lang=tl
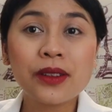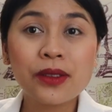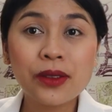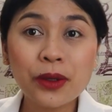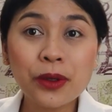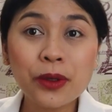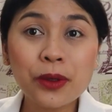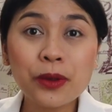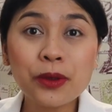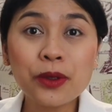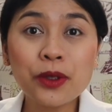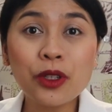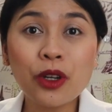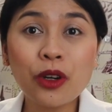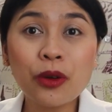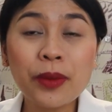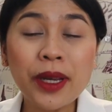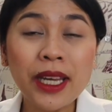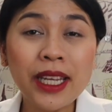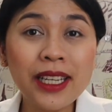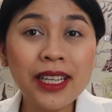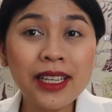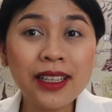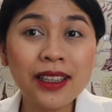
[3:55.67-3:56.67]
So, no
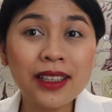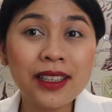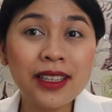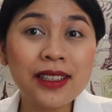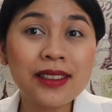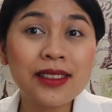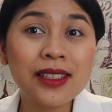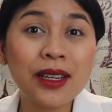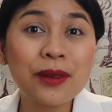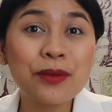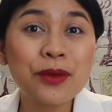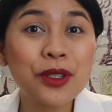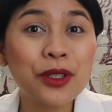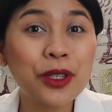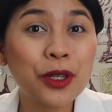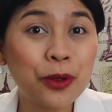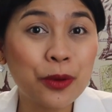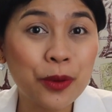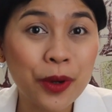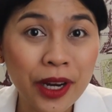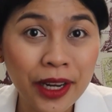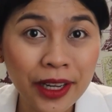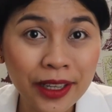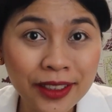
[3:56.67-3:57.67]
medical exams
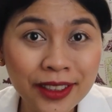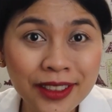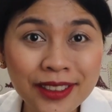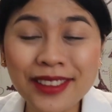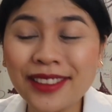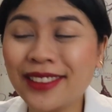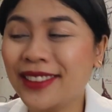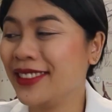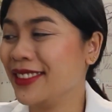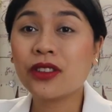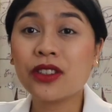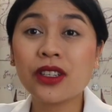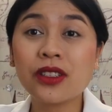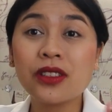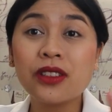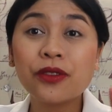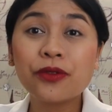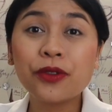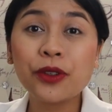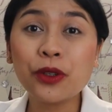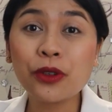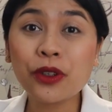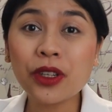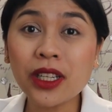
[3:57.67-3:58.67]
required. Just
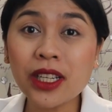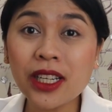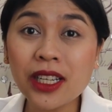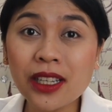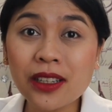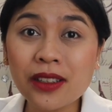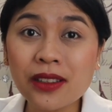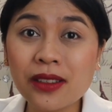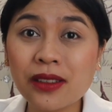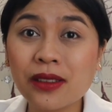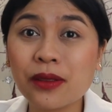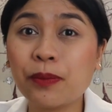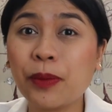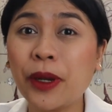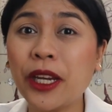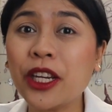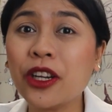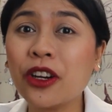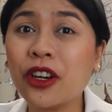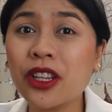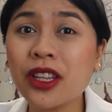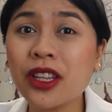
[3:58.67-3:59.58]
a few clicks, pay